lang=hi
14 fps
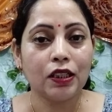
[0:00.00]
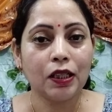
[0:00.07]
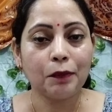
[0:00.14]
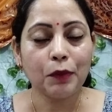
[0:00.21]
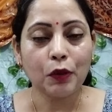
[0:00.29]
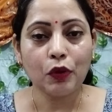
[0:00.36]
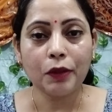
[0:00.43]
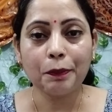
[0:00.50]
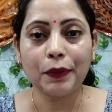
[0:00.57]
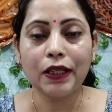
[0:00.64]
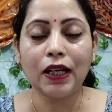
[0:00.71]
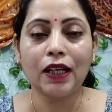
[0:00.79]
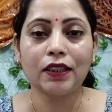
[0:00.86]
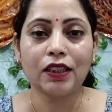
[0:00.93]
नंबर वन पे
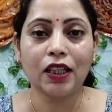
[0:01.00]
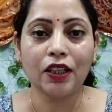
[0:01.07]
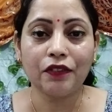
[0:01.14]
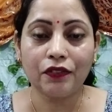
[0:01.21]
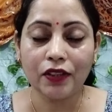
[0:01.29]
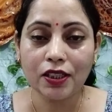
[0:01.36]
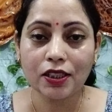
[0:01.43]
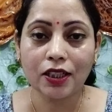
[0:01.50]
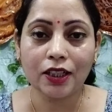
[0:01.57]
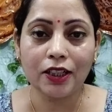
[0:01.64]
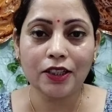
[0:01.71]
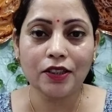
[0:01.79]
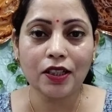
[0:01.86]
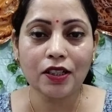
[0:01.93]
आता है फेस
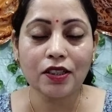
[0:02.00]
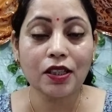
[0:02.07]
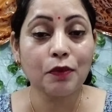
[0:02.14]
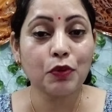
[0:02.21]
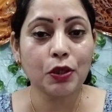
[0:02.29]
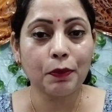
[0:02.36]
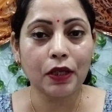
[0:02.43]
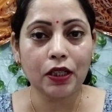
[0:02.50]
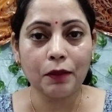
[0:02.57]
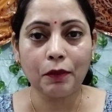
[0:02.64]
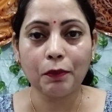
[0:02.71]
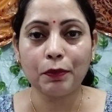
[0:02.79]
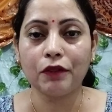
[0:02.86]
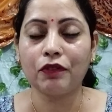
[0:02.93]
क्लिनजर सबसे पहले
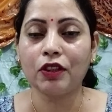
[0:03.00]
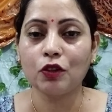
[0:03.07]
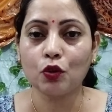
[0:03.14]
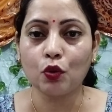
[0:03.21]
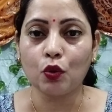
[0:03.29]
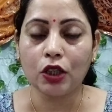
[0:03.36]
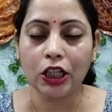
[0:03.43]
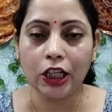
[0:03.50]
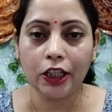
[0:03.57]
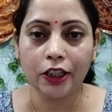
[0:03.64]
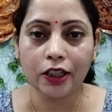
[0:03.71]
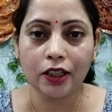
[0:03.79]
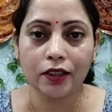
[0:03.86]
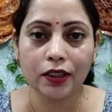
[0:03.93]
हम अपने फेस को
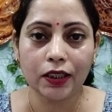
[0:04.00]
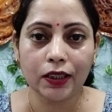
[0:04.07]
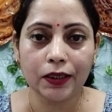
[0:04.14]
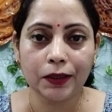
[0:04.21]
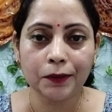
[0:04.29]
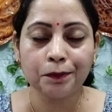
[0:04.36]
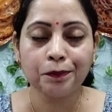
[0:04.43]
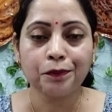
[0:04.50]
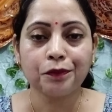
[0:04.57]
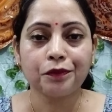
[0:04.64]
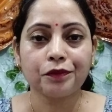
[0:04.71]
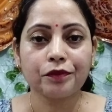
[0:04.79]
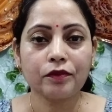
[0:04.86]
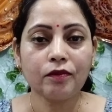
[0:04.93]
क्लीन करते हैं
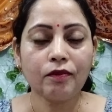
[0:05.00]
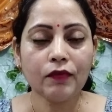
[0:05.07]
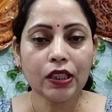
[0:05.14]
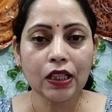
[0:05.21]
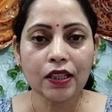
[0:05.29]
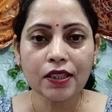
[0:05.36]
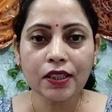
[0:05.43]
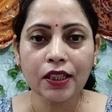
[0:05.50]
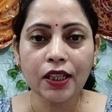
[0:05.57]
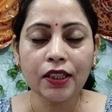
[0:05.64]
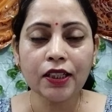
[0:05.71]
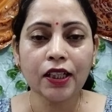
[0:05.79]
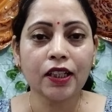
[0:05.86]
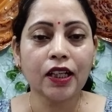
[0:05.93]
इसके
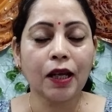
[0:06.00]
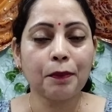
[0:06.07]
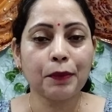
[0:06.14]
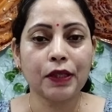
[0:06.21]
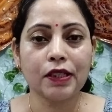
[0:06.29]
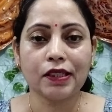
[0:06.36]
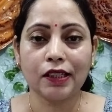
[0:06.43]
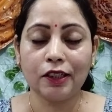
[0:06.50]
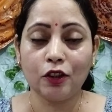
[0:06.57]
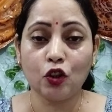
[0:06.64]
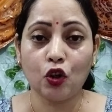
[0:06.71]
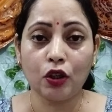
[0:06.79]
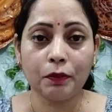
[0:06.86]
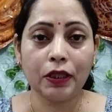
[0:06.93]
लिए अगर आपकी स्किन
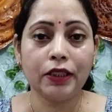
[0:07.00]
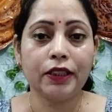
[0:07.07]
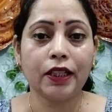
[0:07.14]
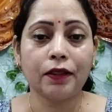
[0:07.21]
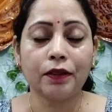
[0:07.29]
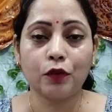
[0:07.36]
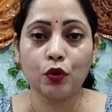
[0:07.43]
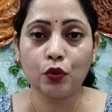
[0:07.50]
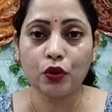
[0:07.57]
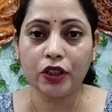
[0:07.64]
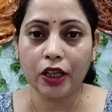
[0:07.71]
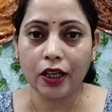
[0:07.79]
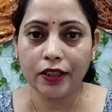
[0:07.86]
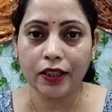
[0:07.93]
नॉर्मल या टू
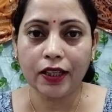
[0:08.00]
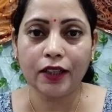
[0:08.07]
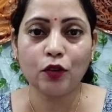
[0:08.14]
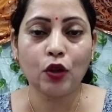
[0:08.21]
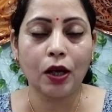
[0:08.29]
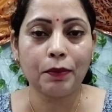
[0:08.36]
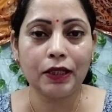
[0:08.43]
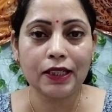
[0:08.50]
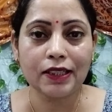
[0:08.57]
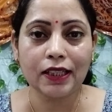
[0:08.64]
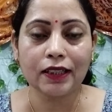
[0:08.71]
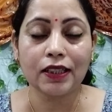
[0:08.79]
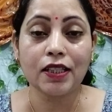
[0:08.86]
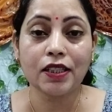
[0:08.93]
ड्राई है तो आप ले
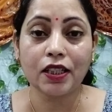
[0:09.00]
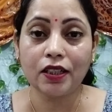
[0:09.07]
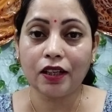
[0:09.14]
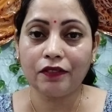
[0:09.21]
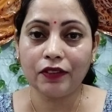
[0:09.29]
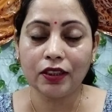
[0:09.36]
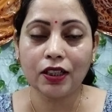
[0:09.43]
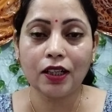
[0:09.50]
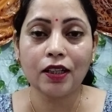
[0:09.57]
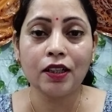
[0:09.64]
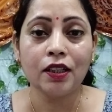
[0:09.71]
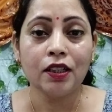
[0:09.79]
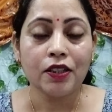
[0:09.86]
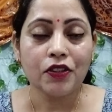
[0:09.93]
सकते हैं सेटाफिल का
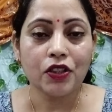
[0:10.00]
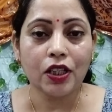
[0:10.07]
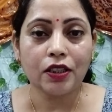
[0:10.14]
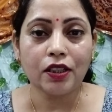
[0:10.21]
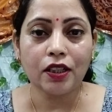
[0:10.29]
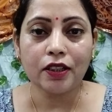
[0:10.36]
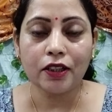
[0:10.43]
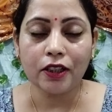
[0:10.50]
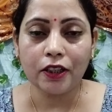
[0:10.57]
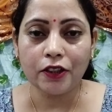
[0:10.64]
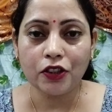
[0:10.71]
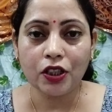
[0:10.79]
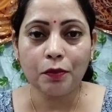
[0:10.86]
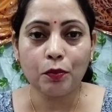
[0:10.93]
जेंटल
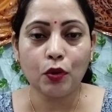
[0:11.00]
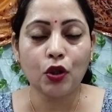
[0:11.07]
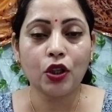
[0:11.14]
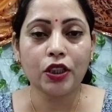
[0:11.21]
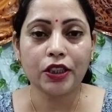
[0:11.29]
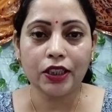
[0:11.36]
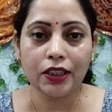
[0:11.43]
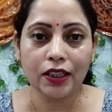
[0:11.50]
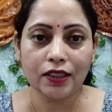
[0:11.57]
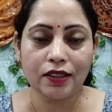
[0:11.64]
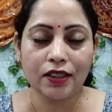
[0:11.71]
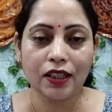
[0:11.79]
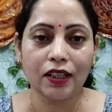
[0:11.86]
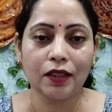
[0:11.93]
क्लिंजर बहुत ही
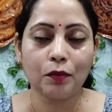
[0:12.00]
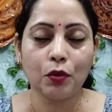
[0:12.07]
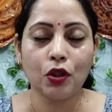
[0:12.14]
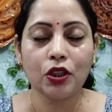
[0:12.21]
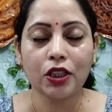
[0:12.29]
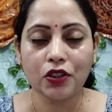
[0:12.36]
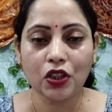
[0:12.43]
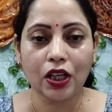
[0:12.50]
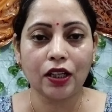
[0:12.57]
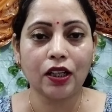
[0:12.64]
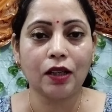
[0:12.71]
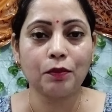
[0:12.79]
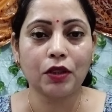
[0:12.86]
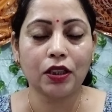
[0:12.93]
अच्छा है बहुत अच्छा
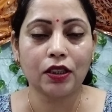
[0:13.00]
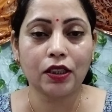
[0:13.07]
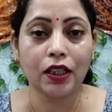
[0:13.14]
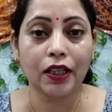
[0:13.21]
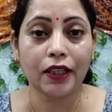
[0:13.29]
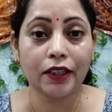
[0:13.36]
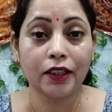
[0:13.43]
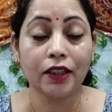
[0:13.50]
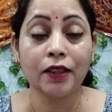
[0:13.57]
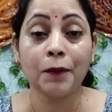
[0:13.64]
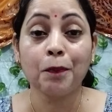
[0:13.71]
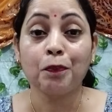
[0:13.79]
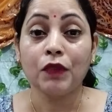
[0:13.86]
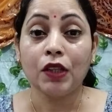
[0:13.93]
काम कर रहा है